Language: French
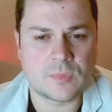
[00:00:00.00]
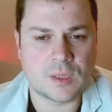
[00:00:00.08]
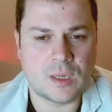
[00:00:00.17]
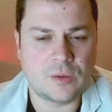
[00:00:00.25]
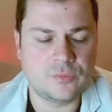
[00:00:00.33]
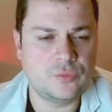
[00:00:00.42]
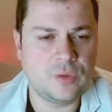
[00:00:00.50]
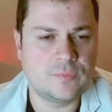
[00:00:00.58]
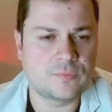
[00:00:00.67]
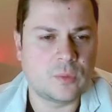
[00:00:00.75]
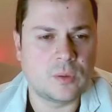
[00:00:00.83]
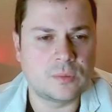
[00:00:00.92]
Alors sur
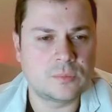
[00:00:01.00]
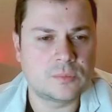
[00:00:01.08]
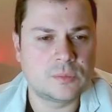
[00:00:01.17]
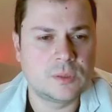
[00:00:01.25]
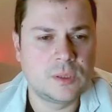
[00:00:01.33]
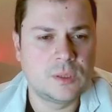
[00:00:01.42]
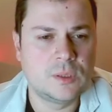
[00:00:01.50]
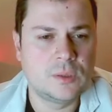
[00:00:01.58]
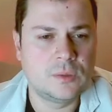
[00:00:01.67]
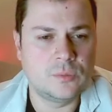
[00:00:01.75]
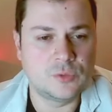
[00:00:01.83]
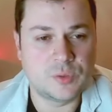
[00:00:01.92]
f3,
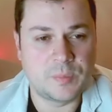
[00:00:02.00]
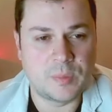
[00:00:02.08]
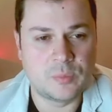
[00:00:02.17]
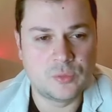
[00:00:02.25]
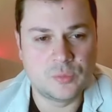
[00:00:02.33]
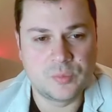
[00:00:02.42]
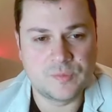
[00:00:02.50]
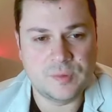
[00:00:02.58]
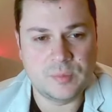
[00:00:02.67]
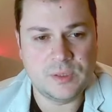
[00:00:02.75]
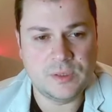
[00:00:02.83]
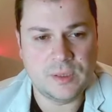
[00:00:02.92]
donc j'ai pas beaucoup de
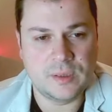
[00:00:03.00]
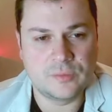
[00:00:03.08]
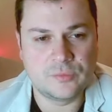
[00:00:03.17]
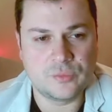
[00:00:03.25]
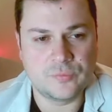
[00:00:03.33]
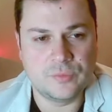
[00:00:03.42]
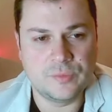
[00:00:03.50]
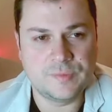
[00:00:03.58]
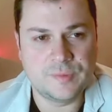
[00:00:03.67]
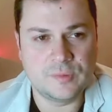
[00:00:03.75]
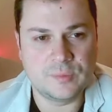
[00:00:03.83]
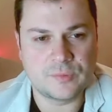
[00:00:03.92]
possibilités. Hein. Sur fou
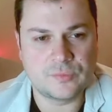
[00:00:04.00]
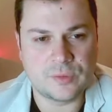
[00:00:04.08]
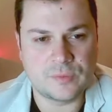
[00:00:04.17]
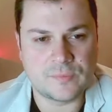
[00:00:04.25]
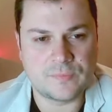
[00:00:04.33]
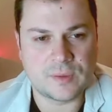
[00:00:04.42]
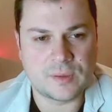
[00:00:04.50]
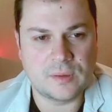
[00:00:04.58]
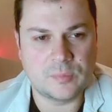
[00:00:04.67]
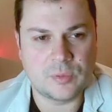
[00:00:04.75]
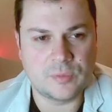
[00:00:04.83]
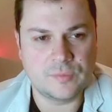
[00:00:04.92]
e6, bien sûr, il va faire cavalier
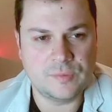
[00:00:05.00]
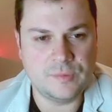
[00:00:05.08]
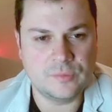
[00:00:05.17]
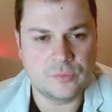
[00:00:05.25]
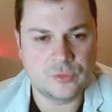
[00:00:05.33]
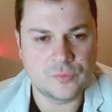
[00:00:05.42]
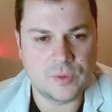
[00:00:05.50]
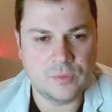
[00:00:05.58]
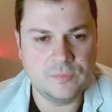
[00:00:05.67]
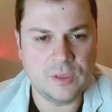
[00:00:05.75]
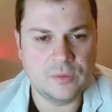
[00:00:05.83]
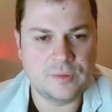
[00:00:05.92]
prend e6. Donc je vais
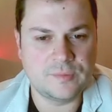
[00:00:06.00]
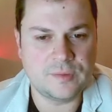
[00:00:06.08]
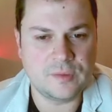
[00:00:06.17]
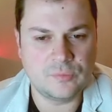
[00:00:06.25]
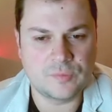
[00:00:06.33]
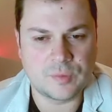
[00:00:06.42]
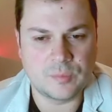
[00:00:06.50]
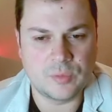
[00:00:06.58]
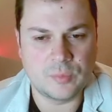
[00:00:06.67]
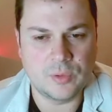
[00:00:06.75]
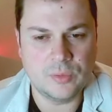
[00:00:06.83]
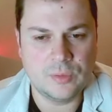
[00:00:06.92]
revenir en d7 tout simplement.